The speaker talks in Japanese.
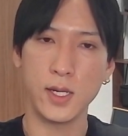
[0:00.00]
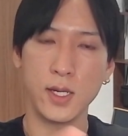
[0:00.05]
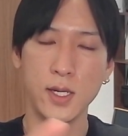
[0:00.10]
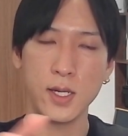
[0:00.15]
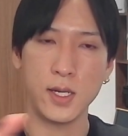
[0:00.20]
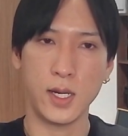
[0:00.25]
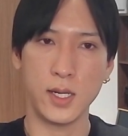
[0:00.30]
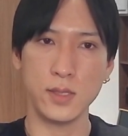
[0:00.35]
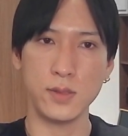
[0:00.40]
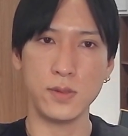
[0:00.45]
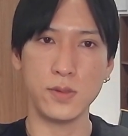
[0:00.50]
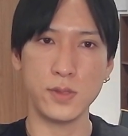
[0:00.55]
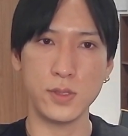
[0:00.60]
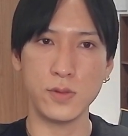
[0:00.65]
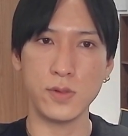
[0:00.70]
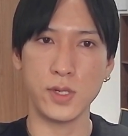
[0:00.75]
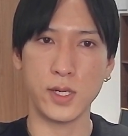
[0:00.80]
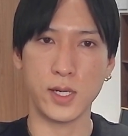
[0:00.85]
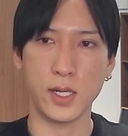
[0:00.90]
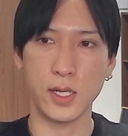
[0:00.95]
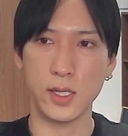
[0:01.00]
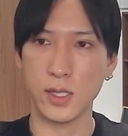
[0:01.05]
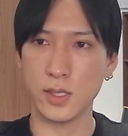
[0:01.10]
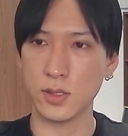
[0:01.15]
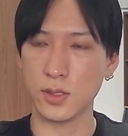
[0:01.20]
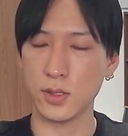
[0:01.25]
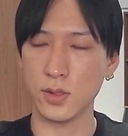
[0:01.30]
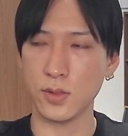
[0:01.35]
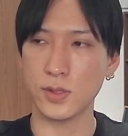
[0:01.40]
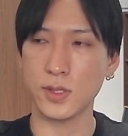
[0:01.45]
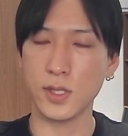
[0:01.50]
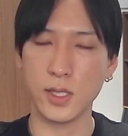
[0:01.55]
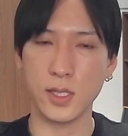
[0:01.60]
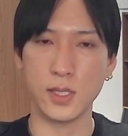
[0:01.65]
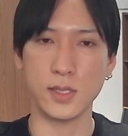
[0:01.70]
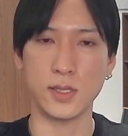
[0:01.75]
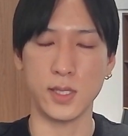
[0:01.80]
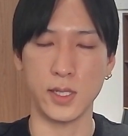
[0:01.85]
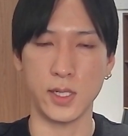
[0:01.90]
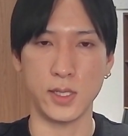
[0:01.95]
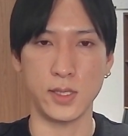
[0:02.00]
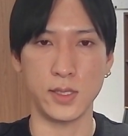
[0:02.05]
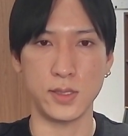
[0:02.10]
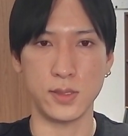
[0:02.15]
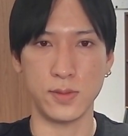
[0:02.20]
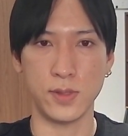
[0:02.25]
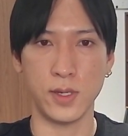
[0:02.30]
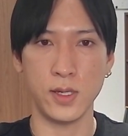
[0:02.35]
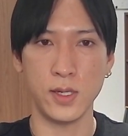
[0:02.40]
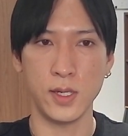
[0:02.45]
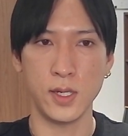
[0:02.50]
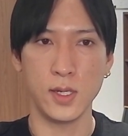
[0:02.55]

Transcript: 半年後には必ず強制決済なんですよね。